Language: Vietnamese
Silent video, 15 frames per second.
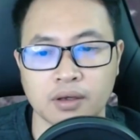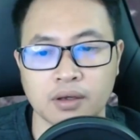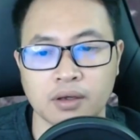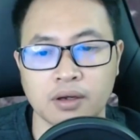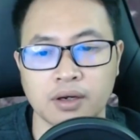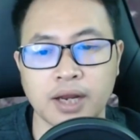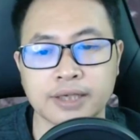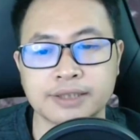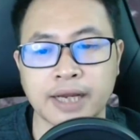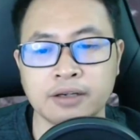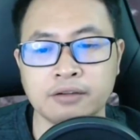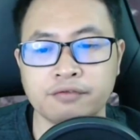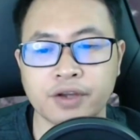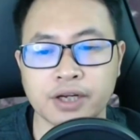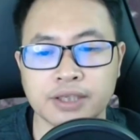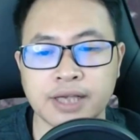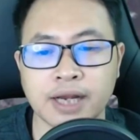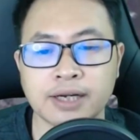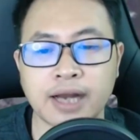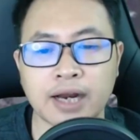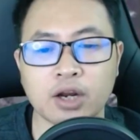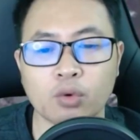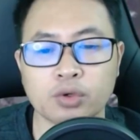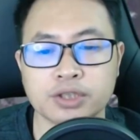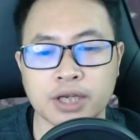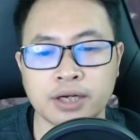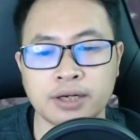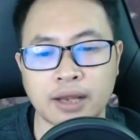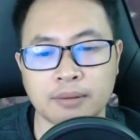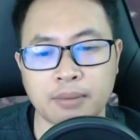Để tránh vịt chết đã nấu chín
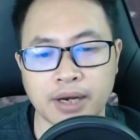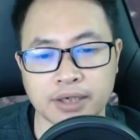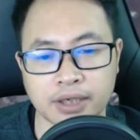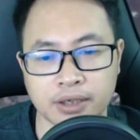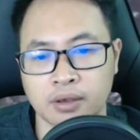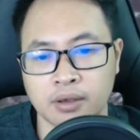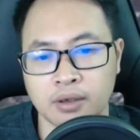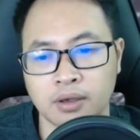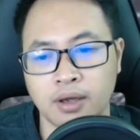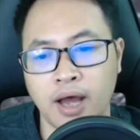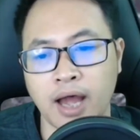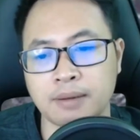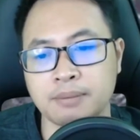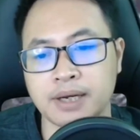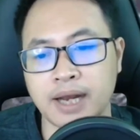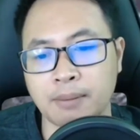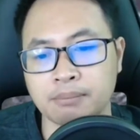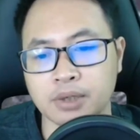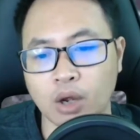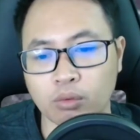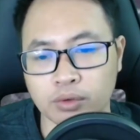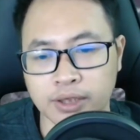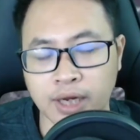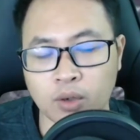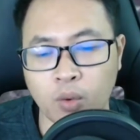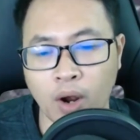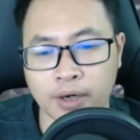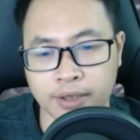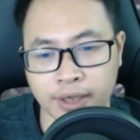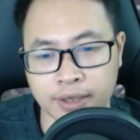lại bay đi 25 đồng tiết
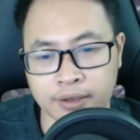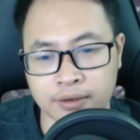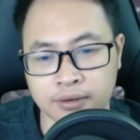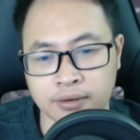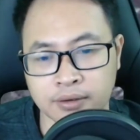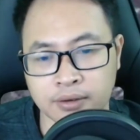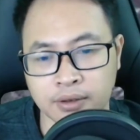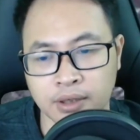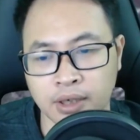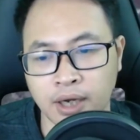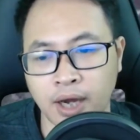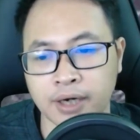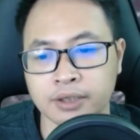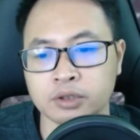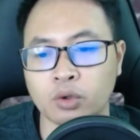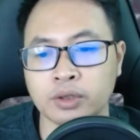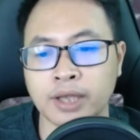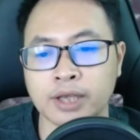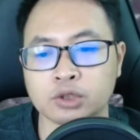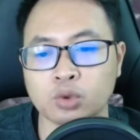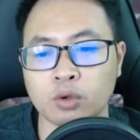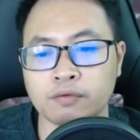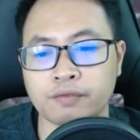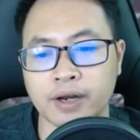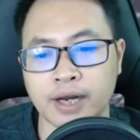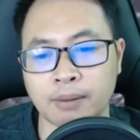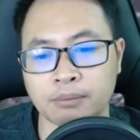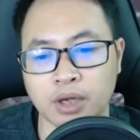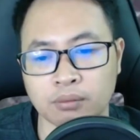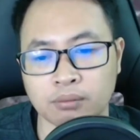hoa tiền Hắn có thể rút về 5
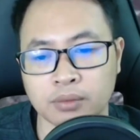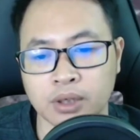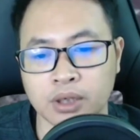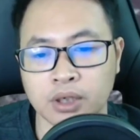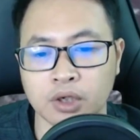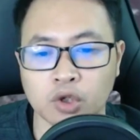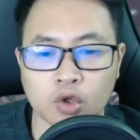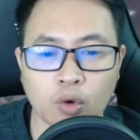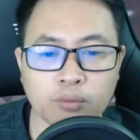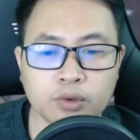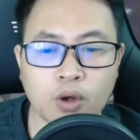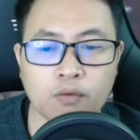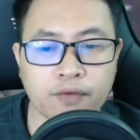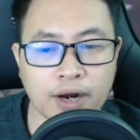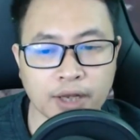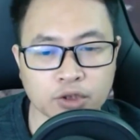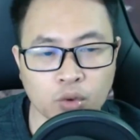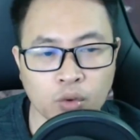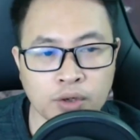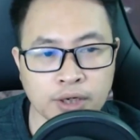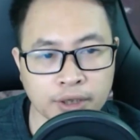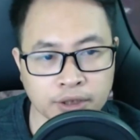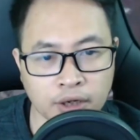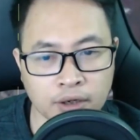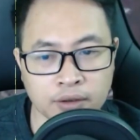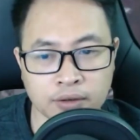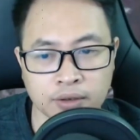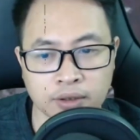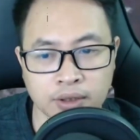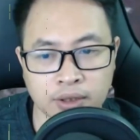đồng Cũng không phải là số lượng nhỏ
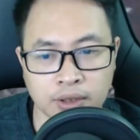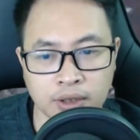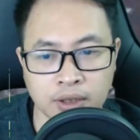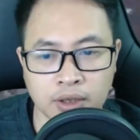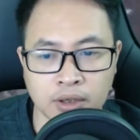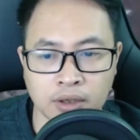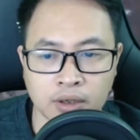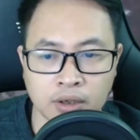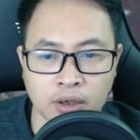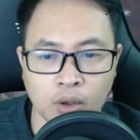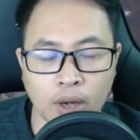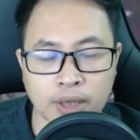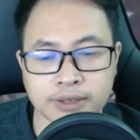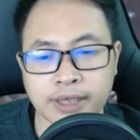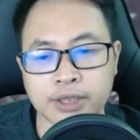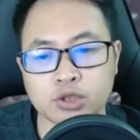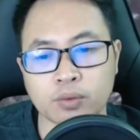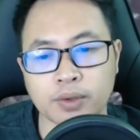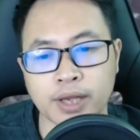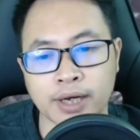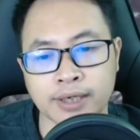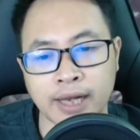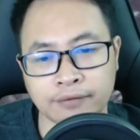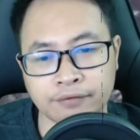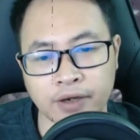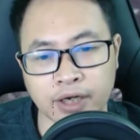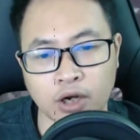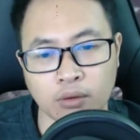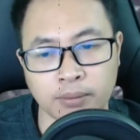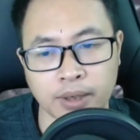Họa sĩ trung niên đành phải
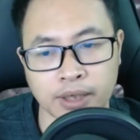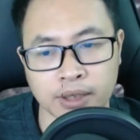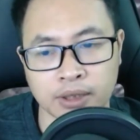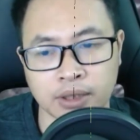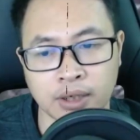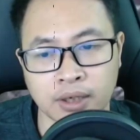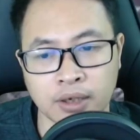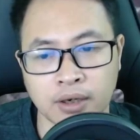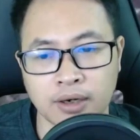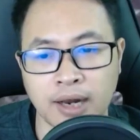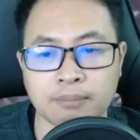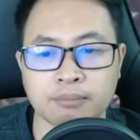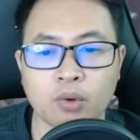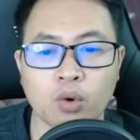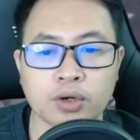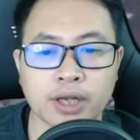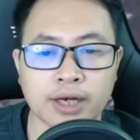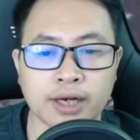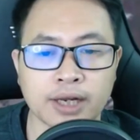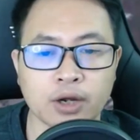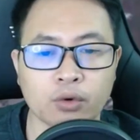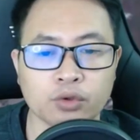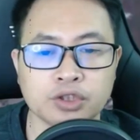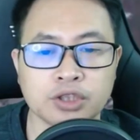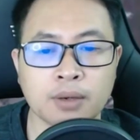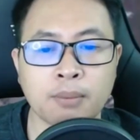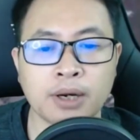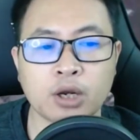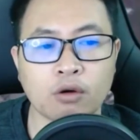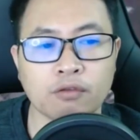gồng mình Làm bộ định liệu trước
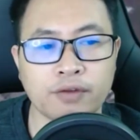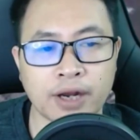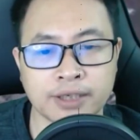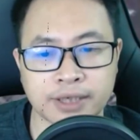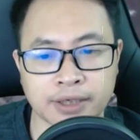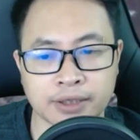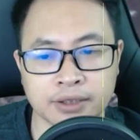bắt đầu vẽ tranh